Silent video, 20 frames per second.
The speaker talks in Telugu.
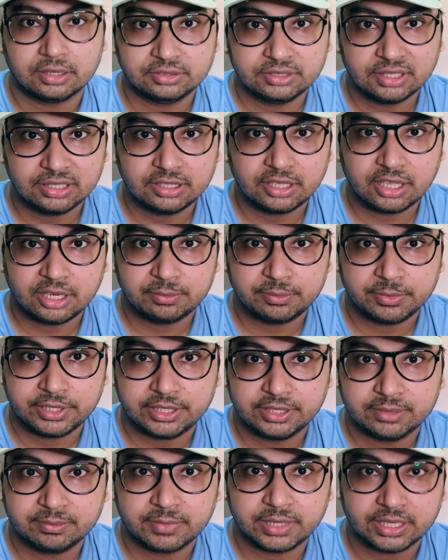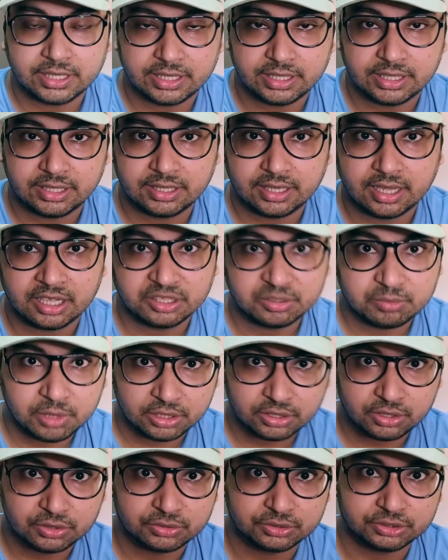అనుసంధానమై మనకి
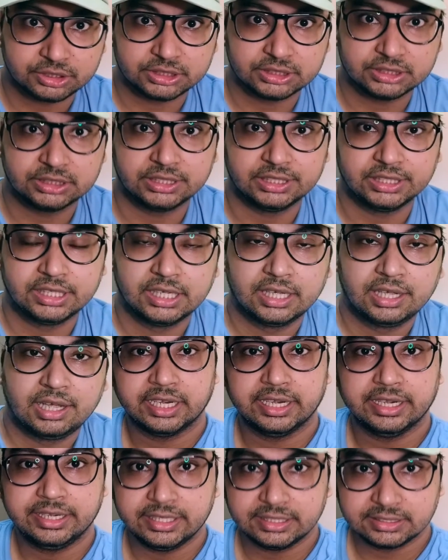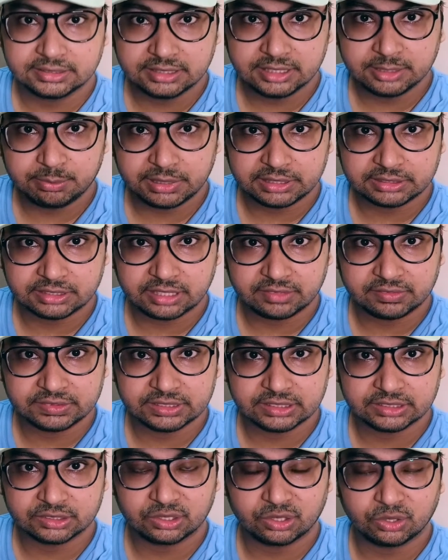అందుబాటులోకి వచ్చింది ఈ డిస్నీ ప్లస్
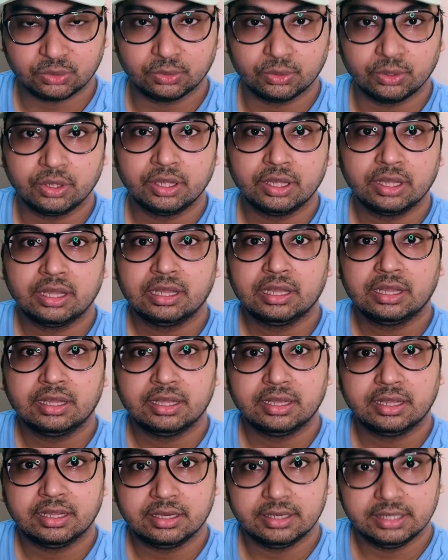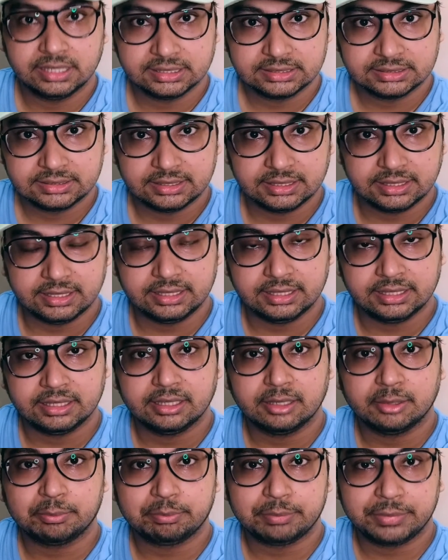సర్వీసెస్లో డిస్నీ
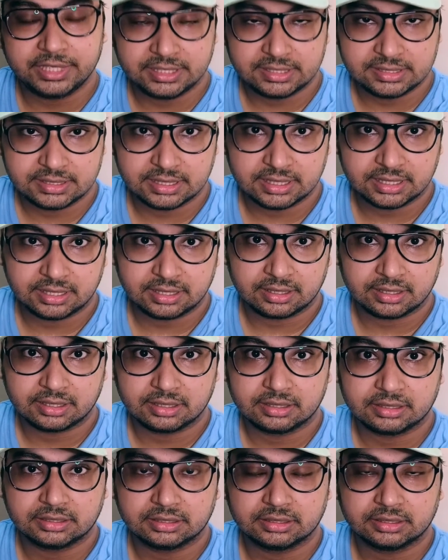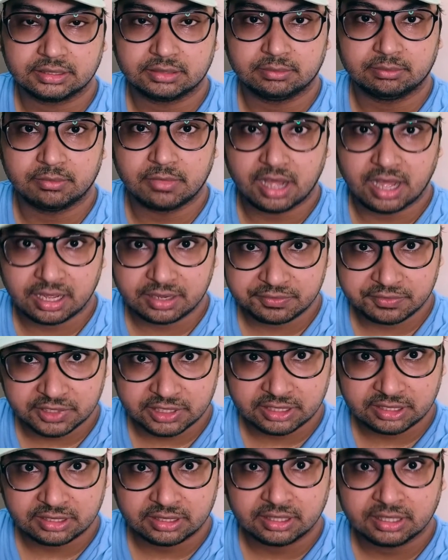పిక్సర్
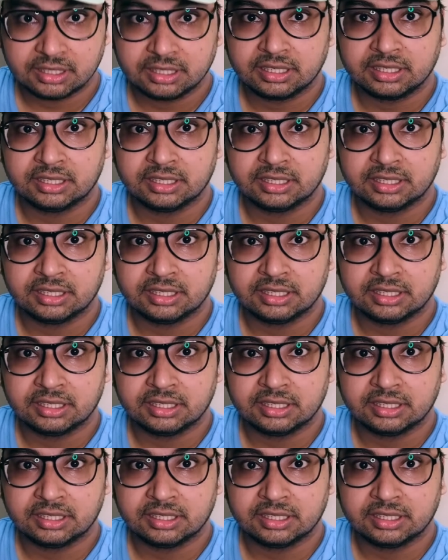మార్వెల్